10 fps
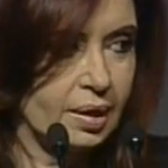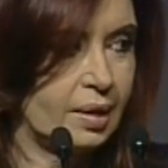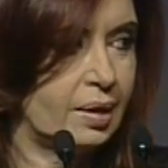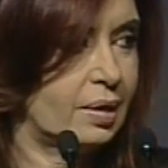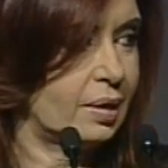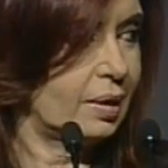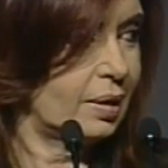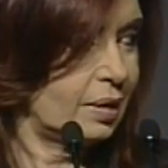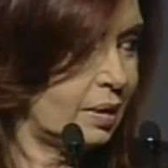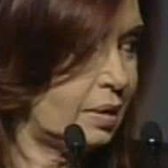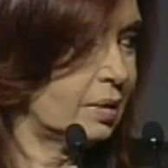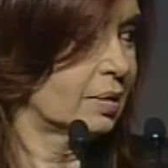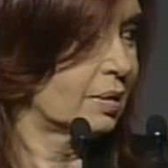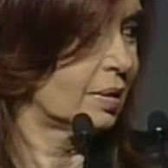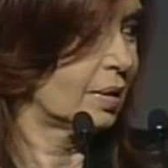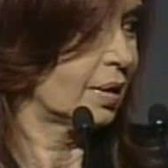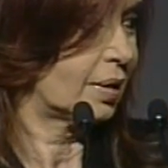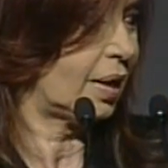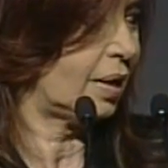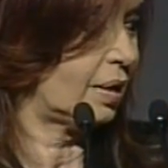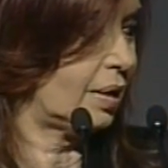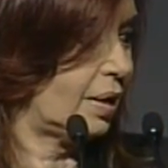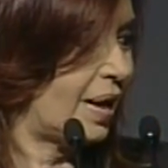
eh, y que